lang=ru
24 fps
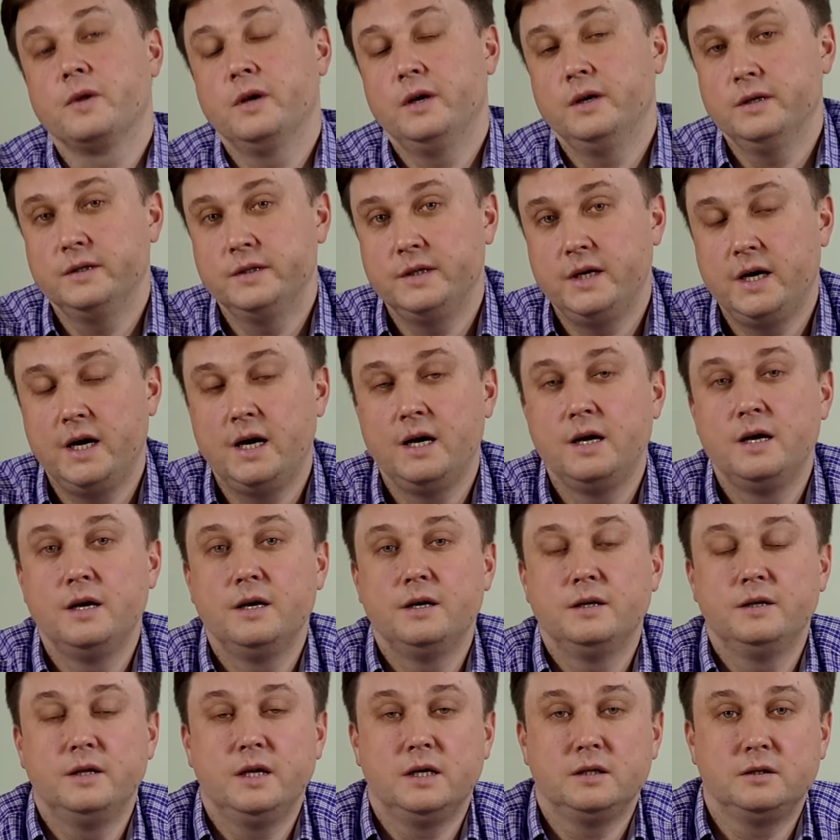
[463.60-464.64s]
за
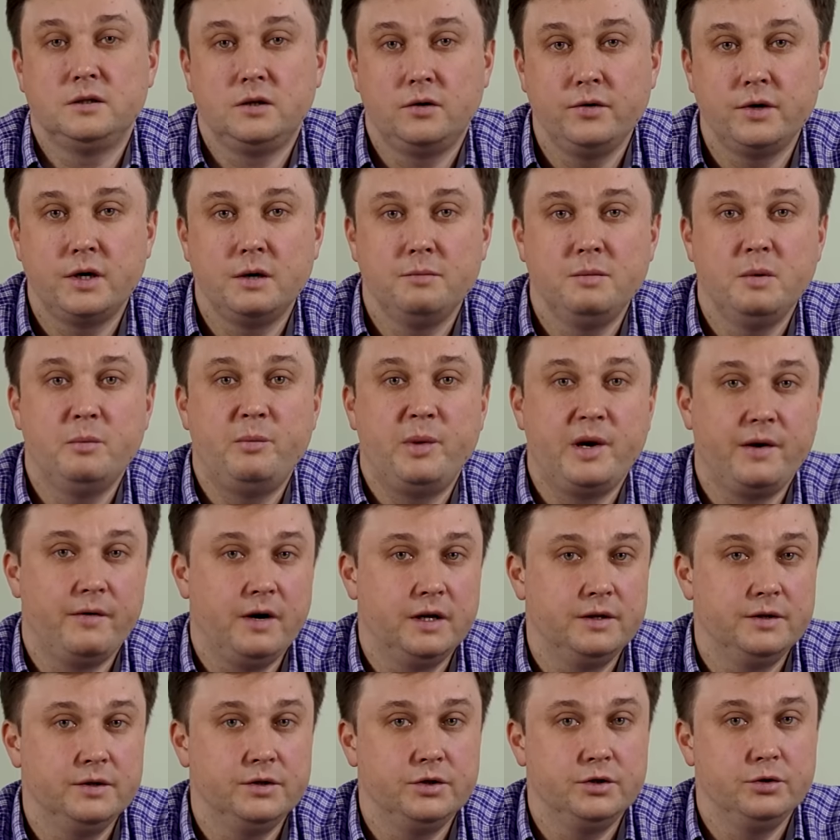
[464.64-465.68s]
настройками
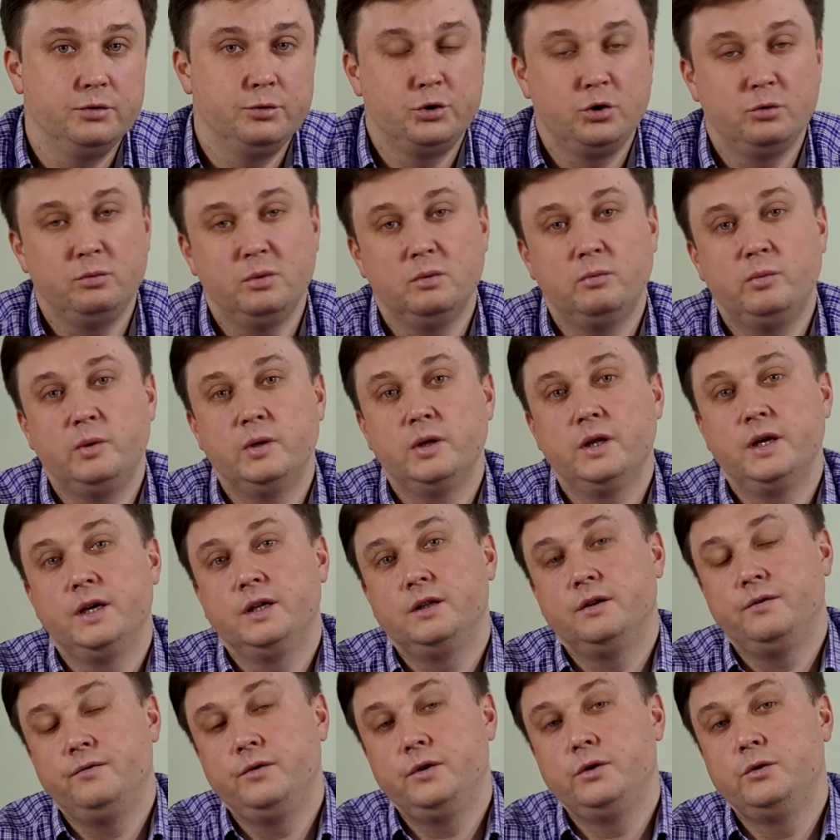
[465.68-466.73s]
приватности, чтобы было
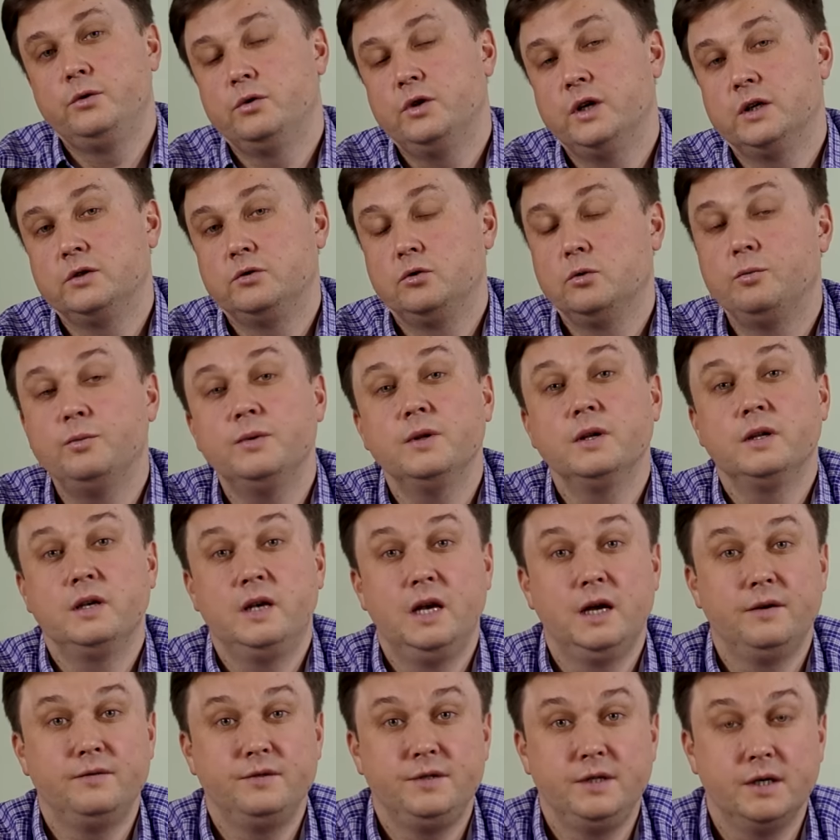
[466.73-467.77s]
это видео доступно
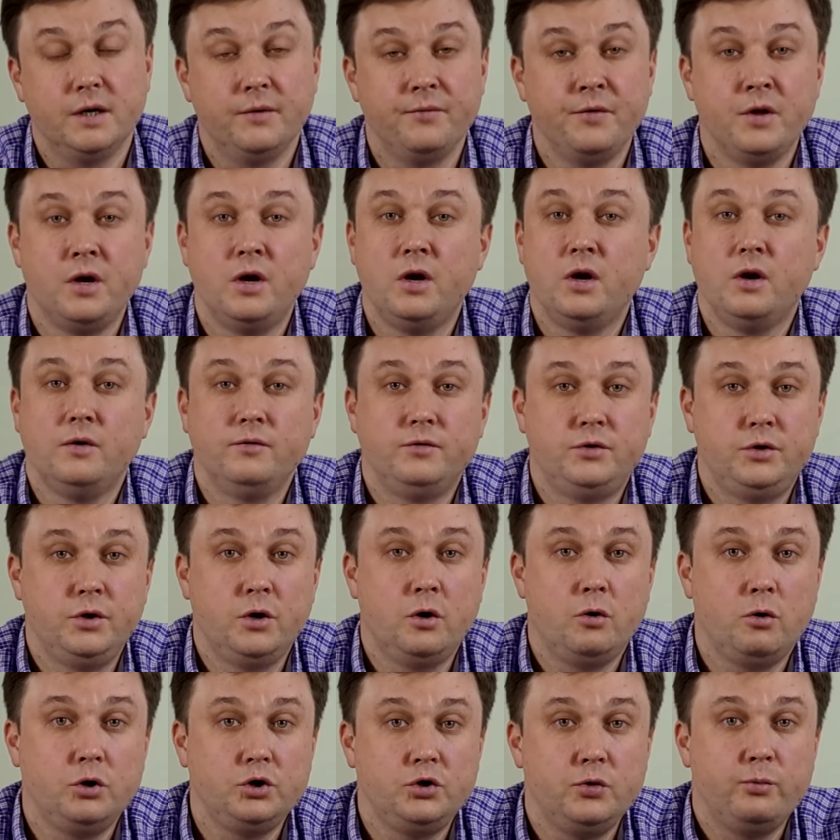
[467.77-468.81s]
для всех.
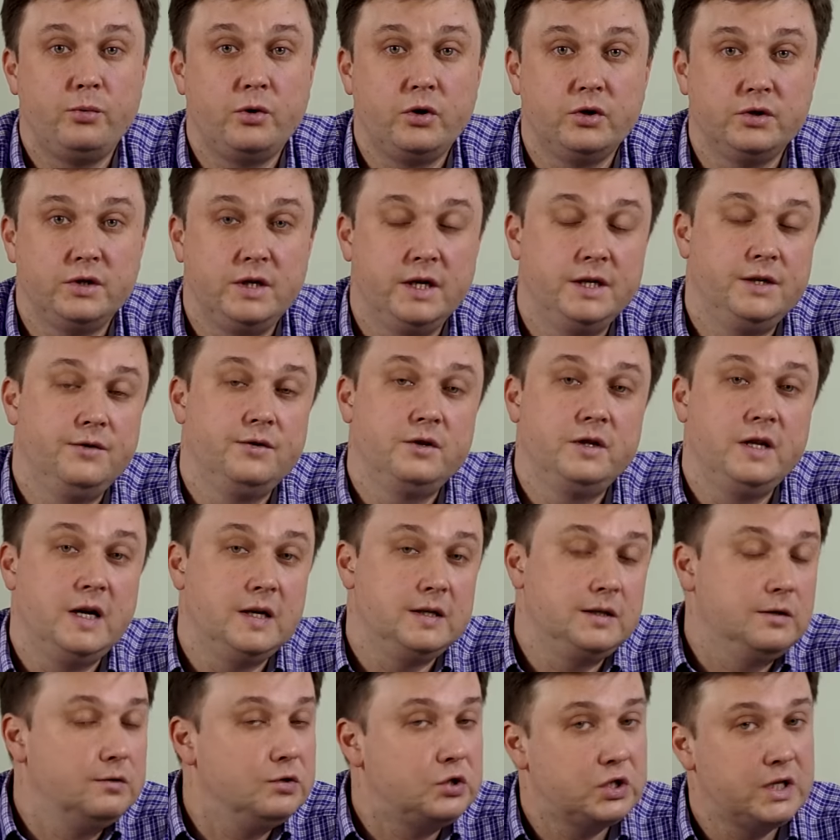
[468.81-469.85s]
Все очень просто. А
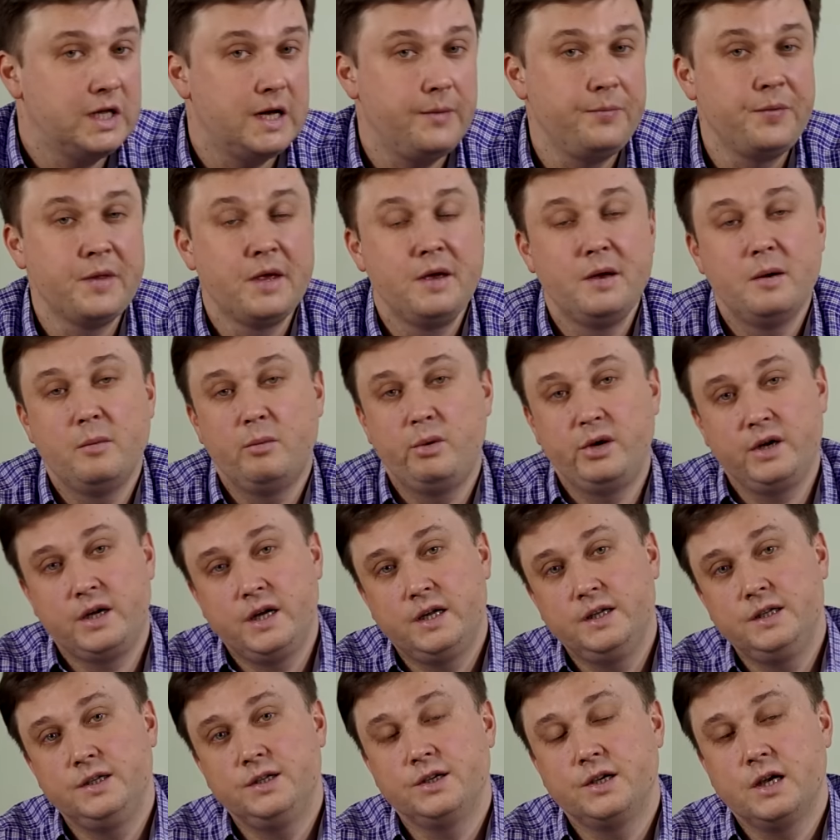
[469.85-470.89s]
19 числа
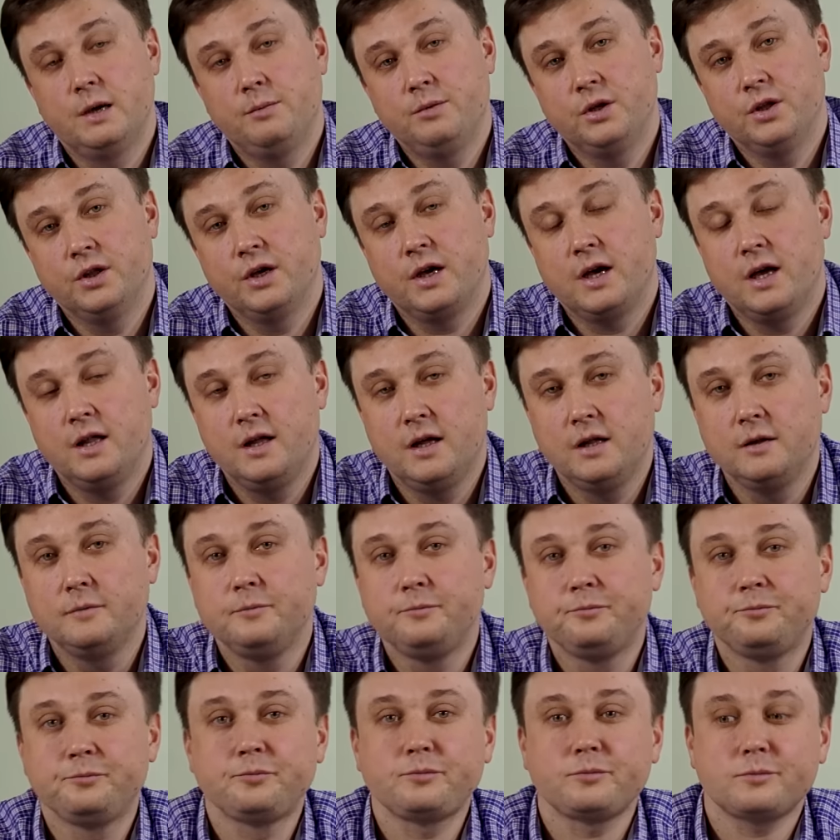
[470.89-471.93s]
приходите ко мне на
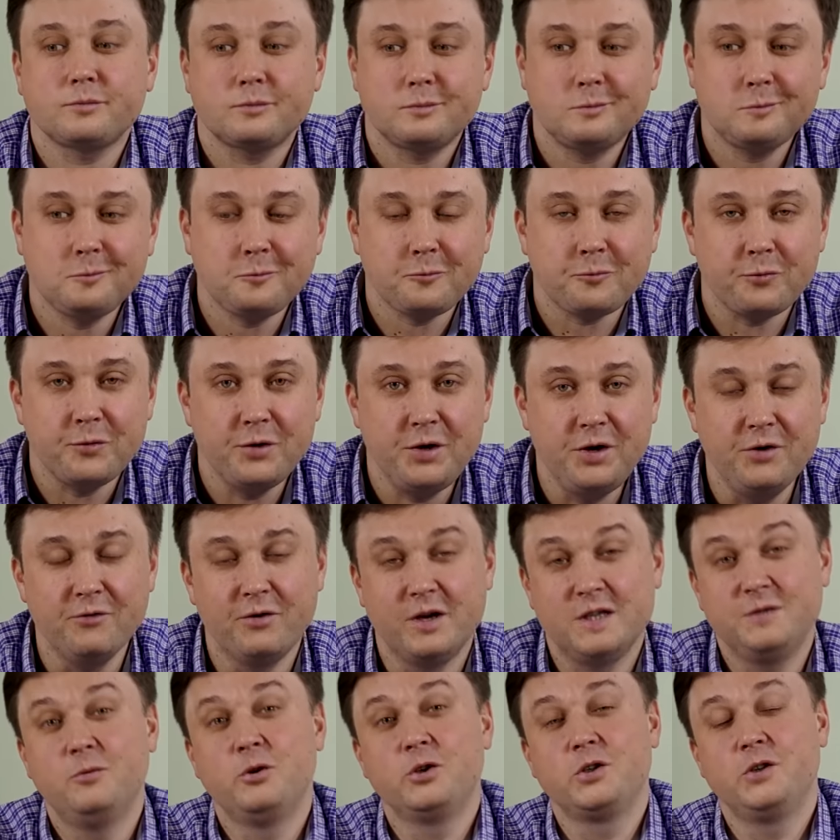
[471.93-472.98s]
канал и,
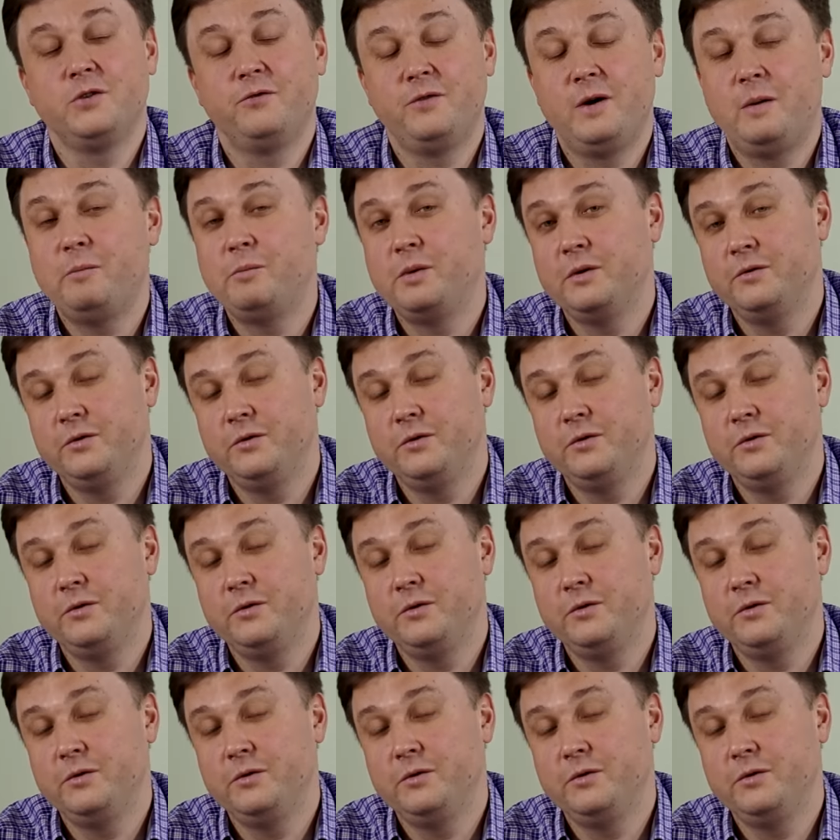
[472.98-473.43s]
возможно, вам